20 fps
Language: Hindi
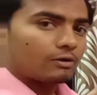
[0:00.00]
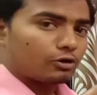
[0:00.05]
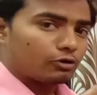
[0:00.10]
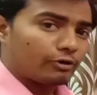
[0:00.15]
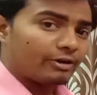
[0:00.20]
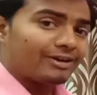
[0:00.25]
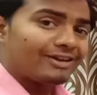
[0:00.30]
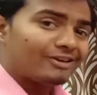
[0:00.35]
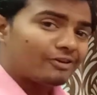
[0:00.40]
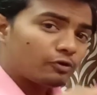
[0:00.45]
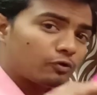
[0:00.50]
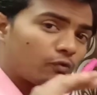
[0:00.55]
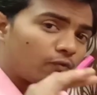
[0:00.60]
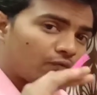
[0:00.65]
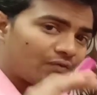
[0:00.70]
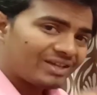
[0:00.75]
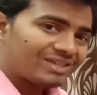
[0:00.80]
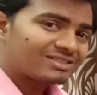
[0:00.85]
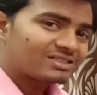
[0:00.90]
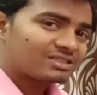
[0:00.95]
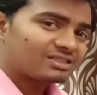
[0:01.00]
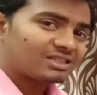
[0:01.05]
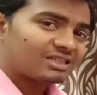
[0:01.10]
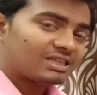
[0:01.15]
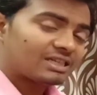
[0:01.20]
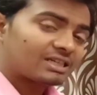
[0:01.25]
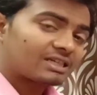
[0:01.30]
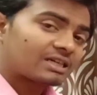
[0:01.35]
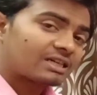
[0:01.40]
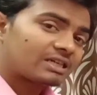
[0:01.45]
22 वीक्स से
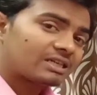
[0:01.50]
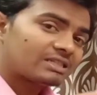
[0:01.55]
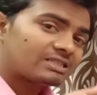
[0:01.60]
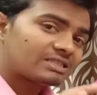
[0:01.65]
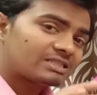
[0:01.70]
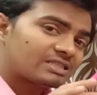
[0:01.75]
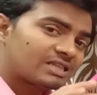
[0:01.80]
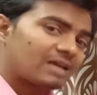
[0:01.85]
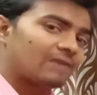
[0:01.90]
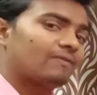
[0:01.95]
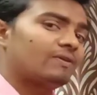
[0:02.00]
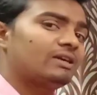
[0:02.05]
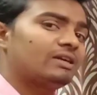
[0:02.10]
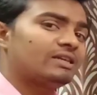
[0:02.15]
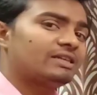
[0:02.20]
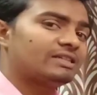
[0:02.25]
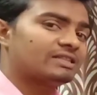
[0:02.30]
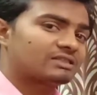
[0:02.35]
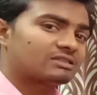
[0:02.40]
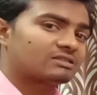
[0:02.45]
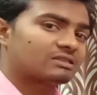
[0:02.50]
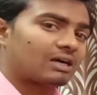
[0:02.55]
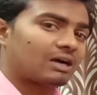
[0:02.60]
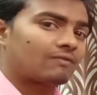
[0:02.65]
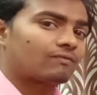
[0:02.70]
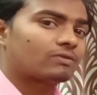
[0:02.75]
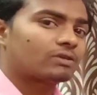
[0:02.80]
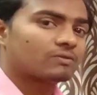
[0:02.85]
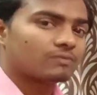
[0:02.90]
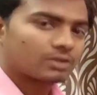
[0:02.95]
लेकर के सेवन डेज
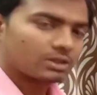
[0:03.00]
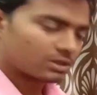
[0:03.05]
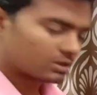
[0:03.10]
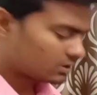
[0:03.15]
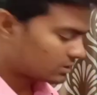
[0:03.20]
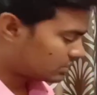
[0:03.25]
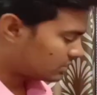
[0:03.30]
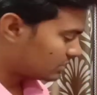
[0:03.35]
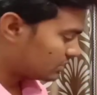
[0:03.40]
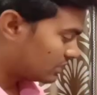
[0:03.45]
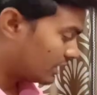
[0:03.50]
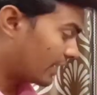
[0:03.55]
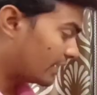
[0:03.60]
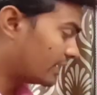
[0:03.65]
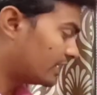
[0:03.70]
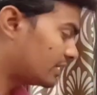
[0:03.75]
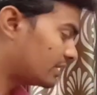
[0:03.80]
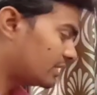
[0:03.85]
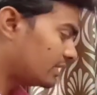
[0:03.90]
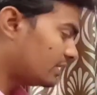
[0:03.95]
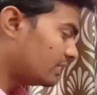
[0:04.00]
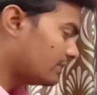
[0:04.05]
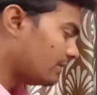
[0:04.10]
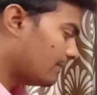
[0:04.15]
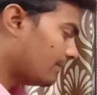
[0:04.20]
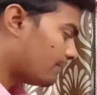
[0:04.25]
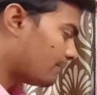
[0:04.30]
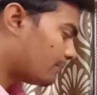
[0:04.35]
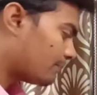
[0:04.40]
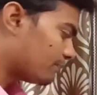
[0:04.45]
आफ्टर बर्थ यानी कि
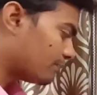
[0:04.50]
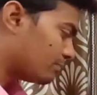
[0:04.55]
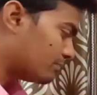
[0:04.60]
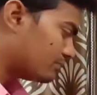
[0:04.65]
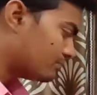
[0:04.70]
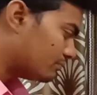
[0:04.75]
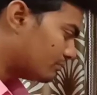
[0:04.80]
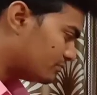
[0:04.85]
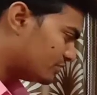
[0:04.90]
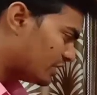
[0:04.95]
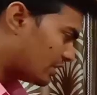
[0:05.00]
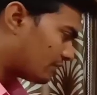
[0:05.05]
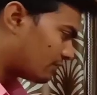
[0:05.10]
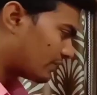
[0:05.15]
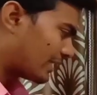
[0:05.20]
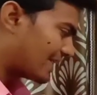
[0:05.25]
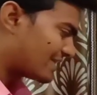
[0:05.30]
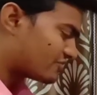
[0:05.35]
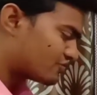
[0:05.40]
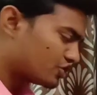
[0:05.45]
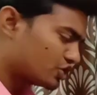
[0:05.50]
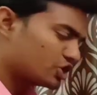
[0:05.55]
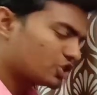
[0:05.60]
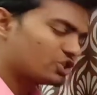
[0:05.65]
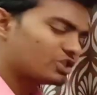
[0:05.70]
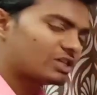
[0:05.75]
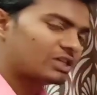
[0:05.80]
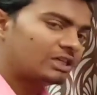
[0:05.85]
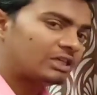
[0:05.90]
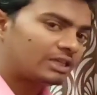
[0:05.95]
जब
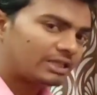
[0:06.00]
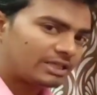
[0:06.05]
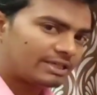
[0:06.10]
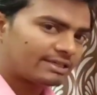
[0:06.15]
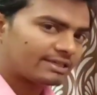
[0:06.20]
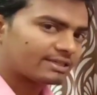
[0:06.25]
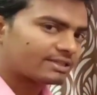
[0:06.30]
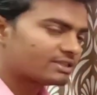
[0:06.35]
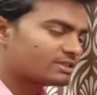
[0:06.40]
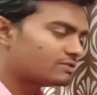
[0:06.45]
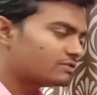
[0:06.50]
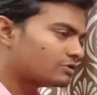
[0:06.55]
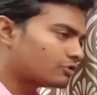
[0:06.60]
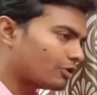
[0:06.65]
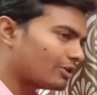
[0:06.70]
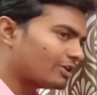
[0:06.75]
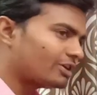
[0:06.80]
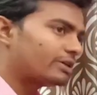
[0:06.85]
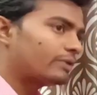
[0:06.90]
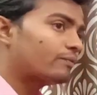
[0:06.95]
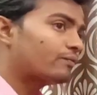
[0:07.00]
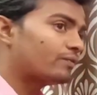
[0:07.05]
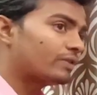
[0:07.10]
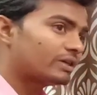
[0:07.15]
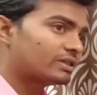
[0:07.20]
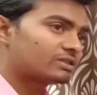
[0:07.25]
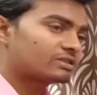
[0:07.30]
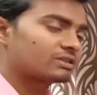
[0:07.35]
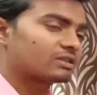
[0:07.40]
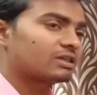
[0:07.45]
गैस्ट्रेशनल एज 20
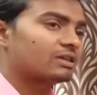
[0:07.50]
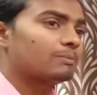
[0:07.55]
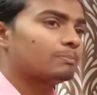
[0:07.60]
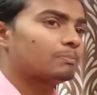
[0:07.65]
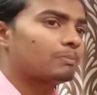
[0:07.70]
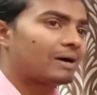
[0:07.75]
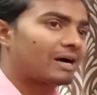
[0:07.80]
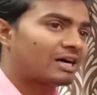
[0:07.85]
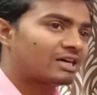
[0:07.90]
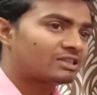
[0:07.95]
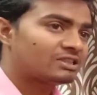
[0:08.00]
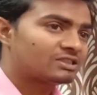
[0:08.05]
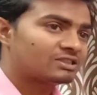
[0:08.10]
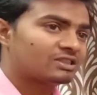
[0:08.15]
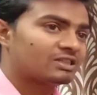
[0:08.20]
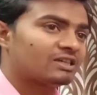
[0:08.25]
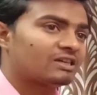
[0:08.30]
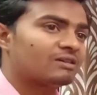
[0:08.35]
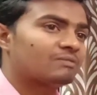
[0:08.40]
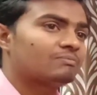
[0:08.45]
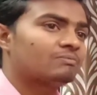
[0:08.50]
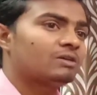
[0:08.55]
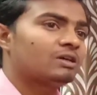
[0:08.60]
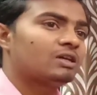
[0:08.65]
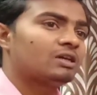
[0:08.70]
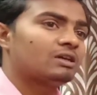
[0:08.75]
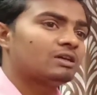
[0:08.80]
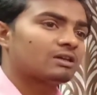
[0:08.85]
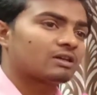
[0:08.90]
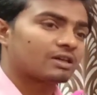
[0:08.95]
वीक्स के बाद से हम
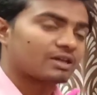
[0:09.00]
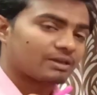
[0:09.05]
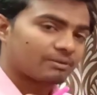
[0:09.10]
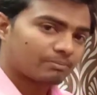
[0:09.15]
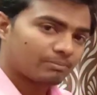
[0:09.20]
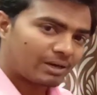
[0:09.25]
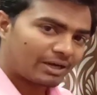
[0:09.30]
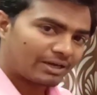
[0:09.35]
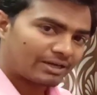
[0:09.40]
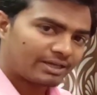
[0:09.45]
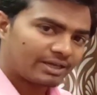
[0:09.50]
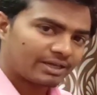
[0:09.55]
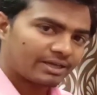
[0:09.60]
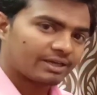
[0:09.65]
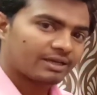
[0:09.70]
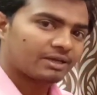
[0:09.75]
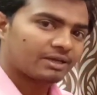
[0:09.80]
मानेंगे